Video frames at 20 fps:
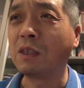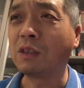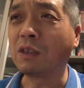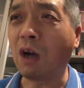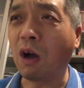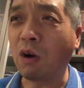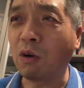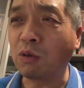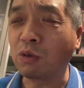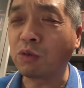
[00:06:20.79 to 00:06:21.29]

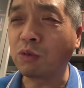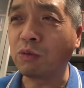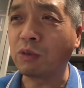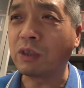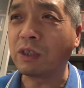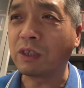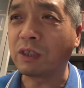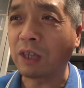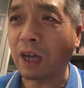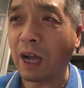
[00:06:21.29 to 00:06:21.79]
到处
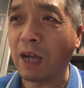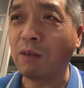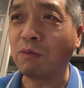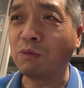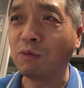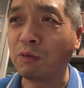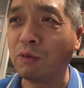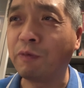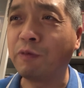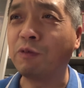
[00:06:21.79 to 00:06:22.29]
是贪
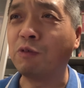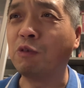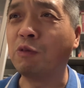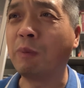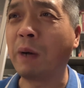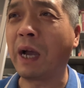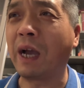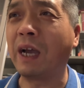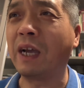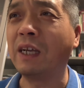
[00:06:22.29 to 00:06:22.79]
污腐
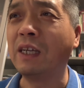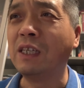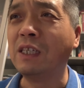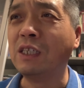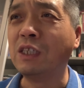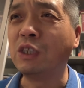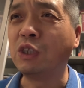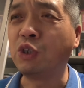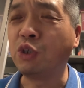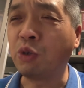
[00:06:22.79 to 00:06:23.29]
败、
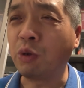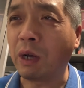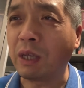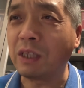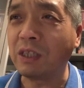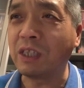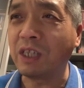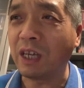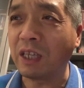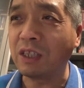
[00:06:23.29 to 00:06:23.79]

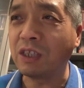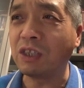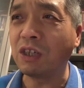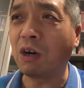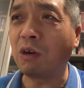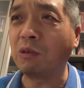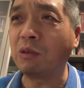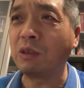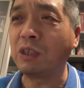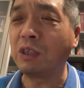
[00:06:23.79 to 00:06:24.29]
权钱
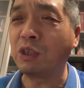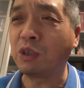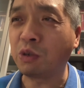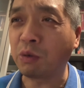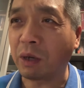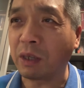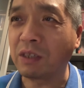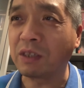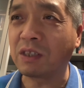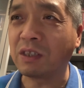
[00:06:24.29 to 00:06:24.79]
交易、
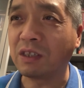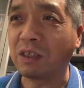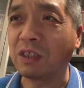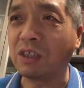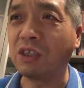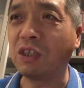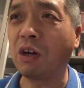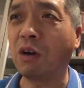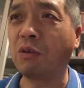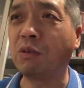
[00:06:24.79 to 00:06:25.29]
权色
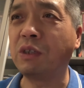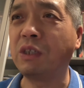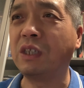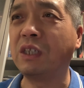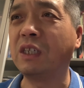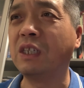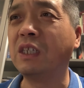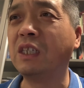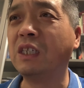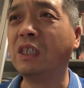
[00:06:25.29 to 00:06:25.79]
交
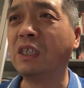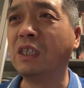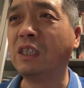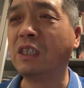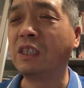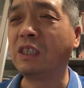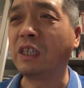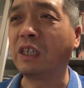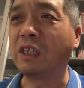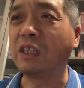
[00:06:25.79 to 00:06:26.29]
易，
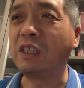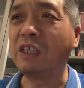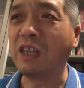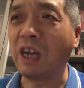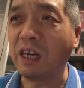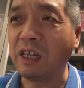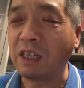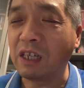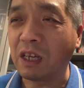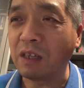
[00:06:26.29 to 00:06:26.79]
这个
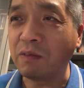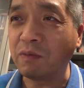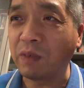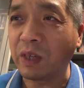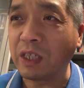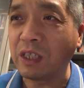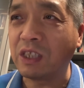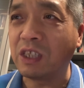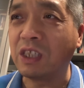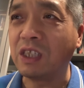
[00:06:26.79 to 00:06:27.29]
任人
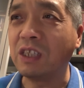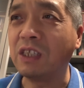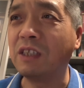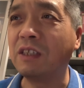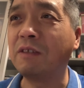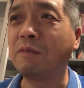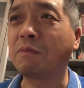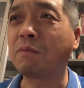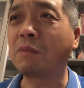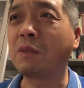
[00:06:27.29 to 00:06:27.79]
唯
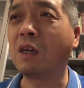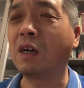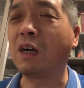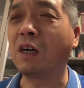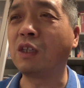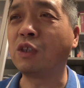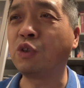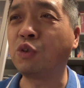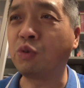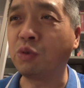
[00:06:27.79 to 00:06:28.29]
亲
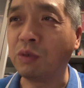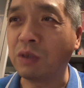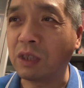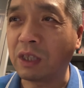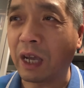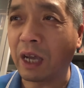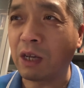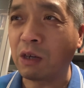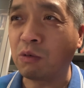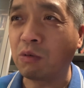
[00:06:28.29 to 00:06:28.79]
啊，裙
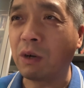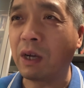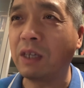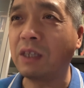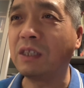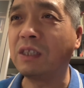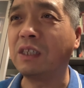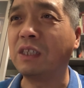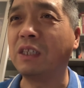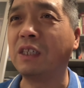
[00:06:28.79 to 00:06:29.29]
带
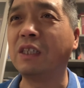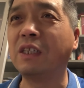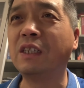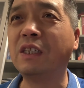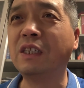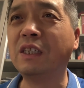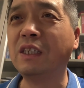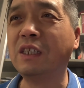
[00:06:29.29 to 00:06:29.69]
关系，